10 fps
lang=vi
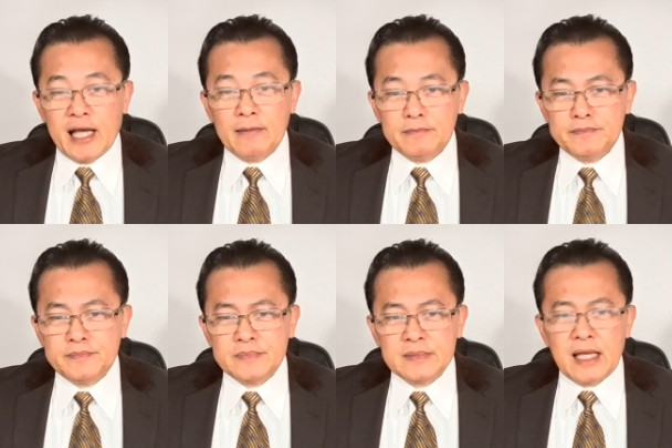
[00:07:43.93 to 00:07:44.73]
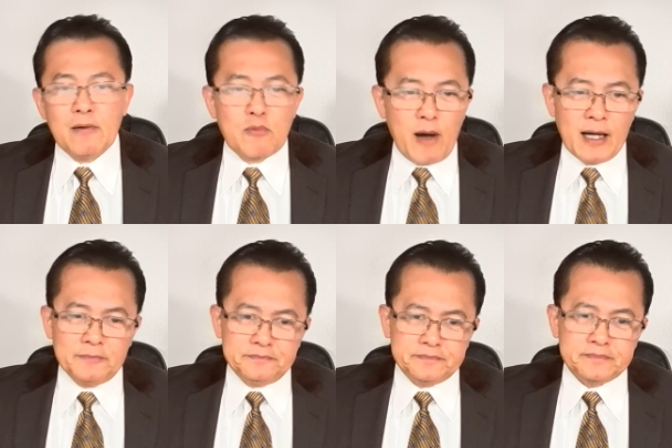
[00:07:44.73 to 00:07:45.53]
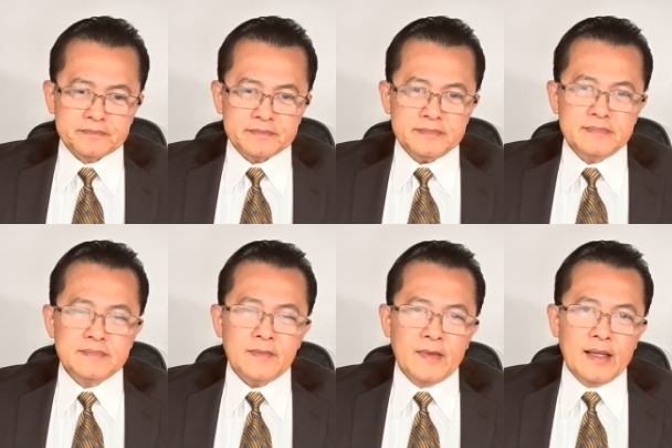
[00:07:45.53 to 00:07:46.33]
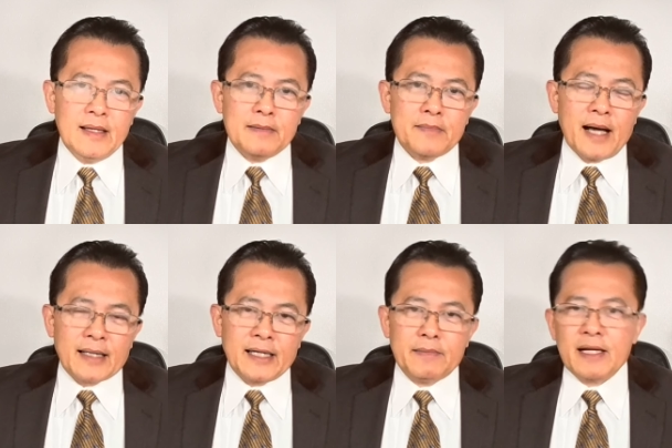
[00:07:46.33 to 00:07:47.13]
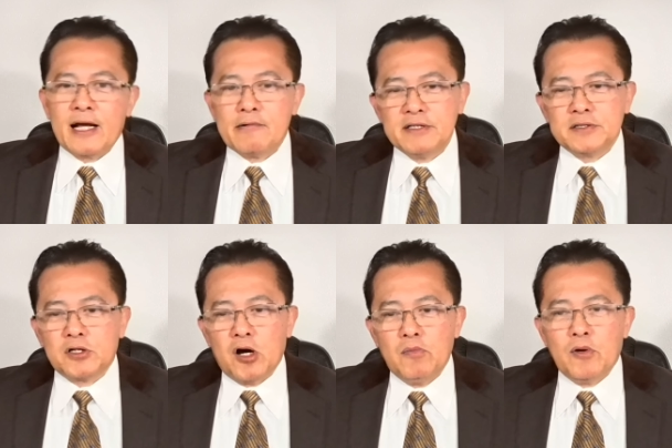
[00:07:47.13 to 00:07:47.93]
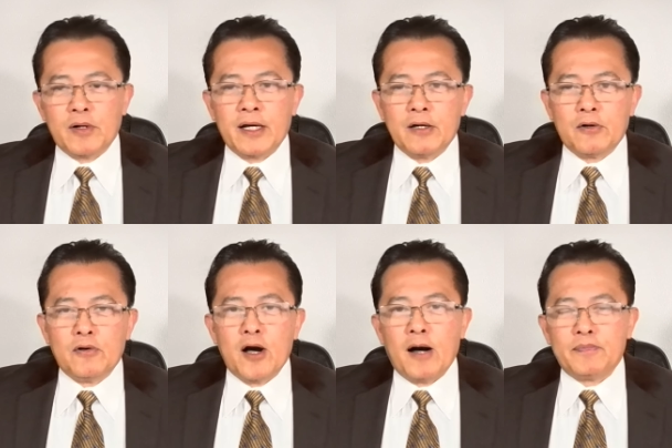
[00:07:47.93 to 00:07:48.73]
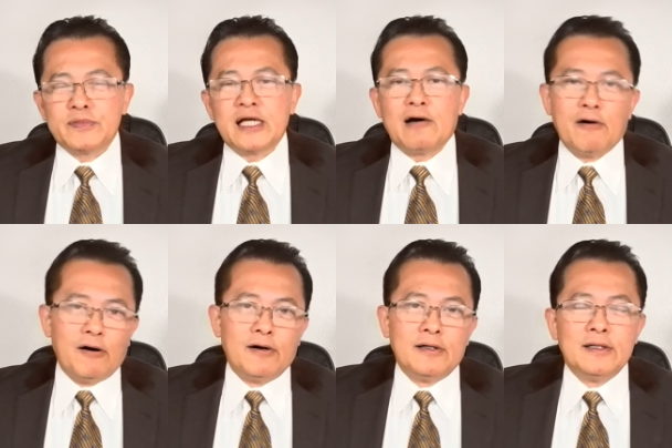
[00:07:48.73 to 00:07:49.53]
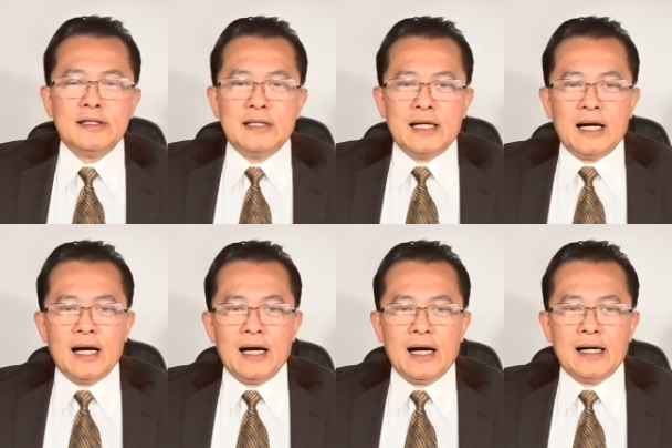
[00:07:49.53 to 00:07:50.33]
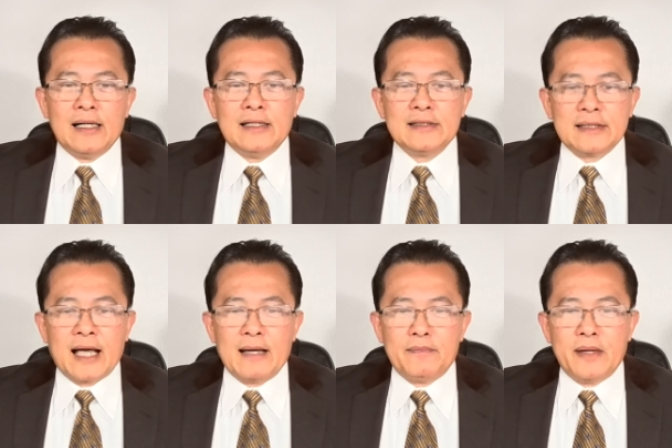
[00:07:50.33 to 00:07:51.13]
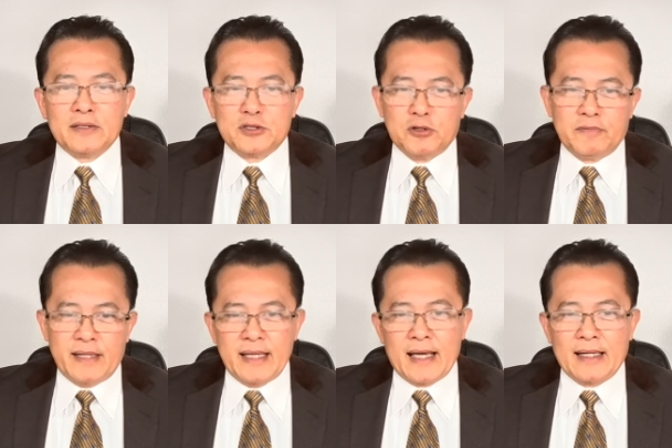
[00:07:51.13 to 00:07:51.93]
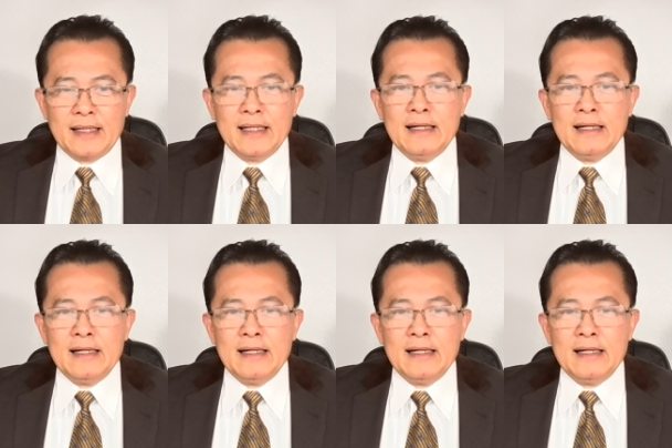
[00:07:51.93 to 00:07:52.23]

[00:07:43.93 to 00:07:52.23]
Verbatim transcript: chuyện khác ngày hôm qua bà Kamala Harris có một cái cuộc họp town hall ở tại Pennsylvania